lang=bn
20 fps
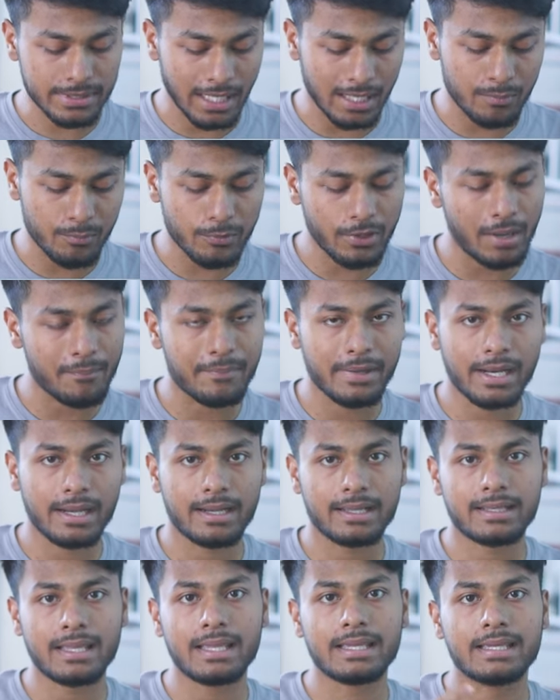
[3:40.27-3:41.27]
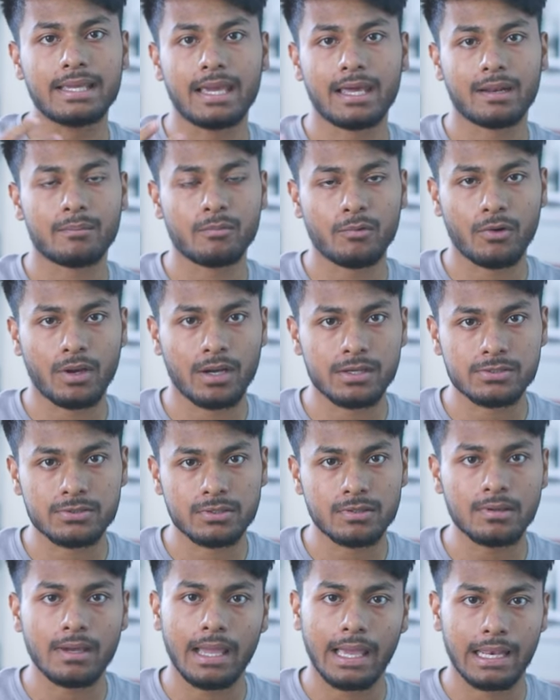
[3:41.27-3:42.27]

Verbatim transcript: তারপর আমরা এটাকে গিয়ার আপ করার জন্য